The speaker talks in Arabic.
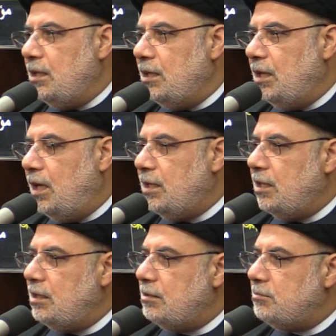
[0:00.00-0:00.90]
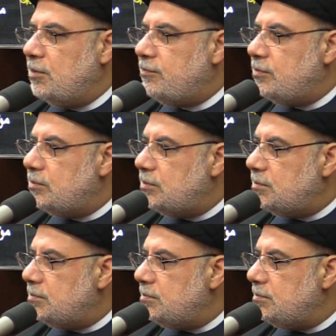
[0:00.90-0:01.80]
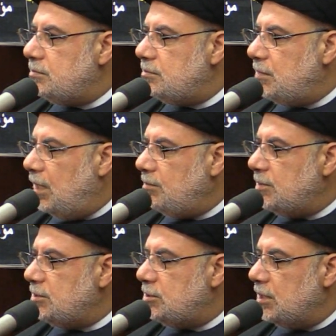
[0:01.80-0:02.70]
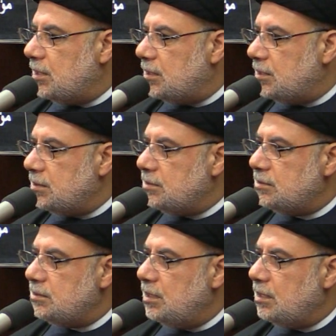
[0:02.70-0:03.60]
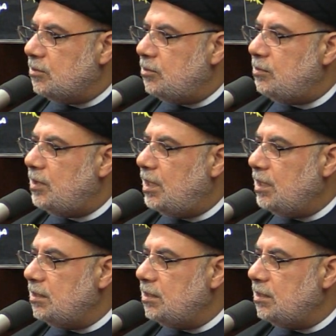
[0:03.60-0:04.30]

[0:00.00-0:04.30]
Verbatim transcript: هذا المفهوم ما من شك أن كل واحد